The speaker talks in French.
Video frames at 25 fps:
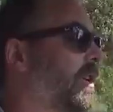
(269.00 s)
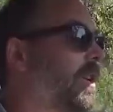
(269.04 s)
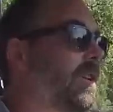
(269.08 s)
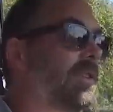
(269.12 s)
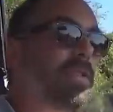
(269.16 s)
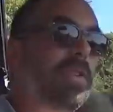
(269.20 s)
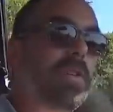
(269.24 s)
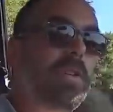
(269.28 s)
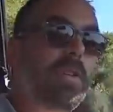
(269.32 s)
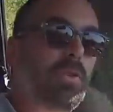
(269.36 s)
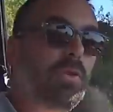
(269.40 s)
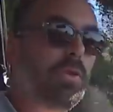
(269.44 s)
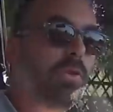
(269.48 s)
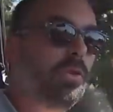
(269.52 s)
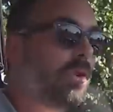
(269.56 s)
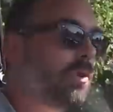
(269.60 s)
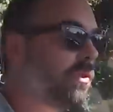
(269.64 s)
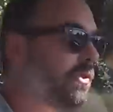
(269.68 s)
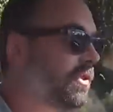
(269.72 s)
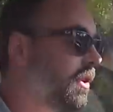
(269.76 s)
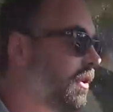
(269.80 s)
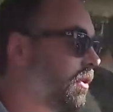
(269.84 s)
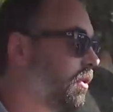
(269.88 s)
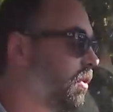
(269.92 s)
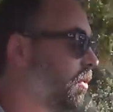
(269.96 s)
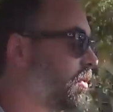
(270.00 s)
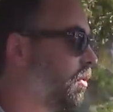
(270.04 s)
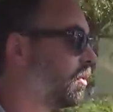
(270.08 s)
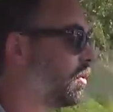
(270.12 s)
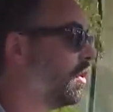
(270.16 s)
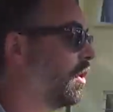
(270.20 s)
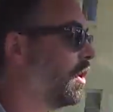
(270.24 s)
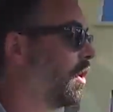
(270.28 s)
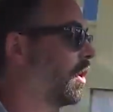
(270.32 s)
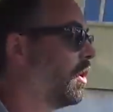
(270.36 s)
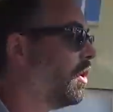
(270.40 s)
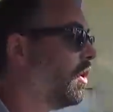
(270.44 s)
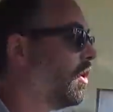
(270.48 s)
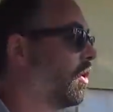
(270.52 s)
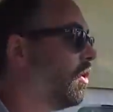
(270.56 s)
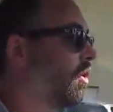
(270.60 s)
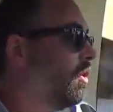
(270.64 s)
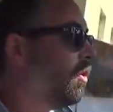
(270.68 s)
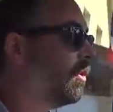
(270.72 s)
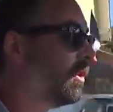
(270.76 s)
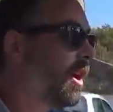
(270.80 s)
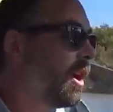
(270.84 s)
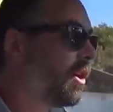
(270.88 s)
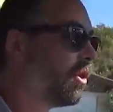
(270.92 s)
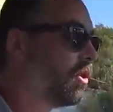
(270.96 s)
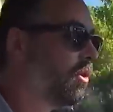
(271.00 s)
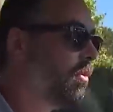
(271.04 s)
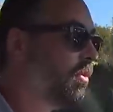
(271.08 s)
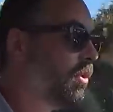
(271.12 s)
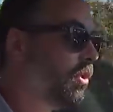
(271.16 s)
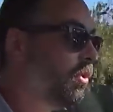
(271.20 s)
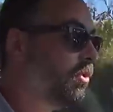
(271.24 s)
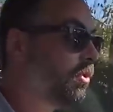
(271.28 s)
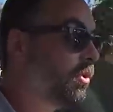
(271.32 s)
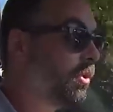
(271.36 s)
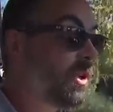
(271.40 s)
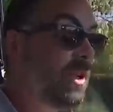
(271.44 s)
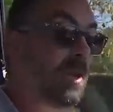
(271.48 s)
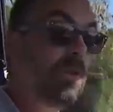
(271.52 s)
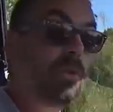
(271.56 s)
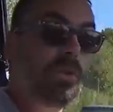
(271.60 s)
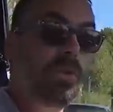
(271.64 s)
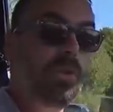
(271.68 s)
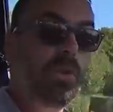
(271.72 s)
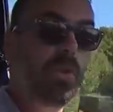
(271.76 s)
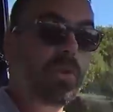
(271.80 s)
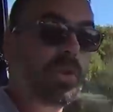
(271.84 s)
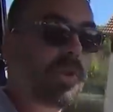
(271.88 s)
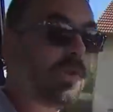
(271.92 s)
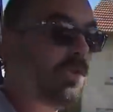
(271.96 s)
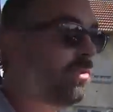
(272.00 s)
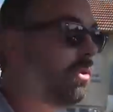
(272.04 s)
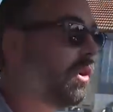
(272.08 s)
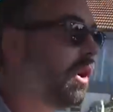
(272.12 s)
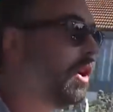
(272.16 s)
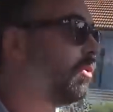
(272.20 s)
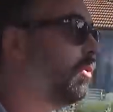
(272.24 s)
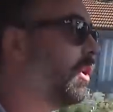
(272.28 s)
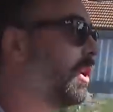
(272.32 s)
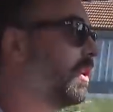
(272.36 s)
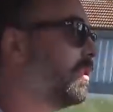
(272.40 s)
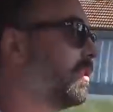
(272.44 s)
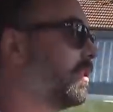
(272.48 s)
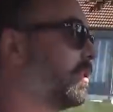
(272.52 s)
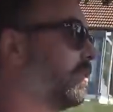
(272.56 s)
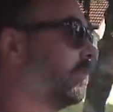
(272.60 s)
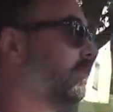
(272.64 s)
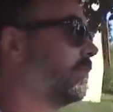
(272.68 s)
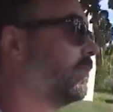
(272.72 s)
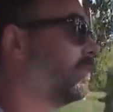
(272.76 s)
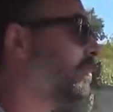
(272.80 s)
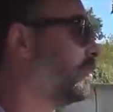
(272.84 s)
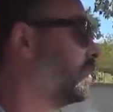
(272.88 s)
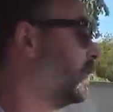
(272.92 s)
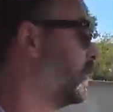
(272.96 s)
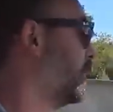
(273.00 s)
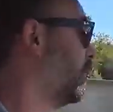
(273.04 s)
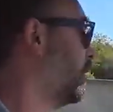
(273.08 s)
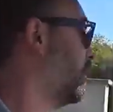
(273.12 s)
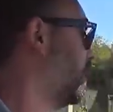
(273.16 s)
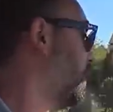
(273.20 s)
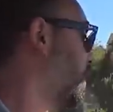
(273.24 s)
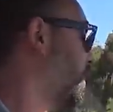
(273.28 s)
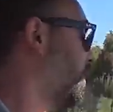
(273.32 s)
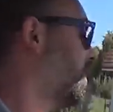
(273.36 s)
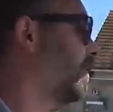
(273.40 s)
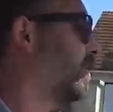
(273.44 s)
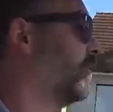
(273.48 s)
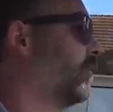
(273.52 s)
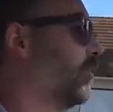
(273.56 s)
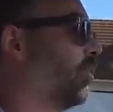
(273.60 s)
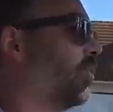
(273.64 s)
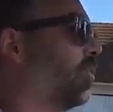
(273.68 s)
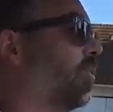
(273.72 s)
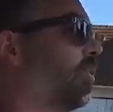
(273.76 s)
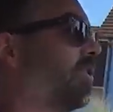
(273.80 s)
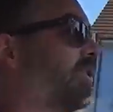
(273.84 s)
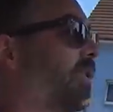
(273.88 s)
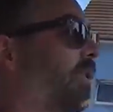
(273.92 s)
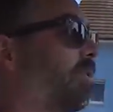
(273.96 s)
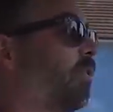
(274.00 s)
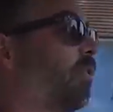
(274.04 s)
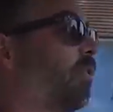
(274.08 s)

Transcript: qui est assez étonnant, c'est que on a un commando de clignotant qui est sur la droite. Donc euh, ça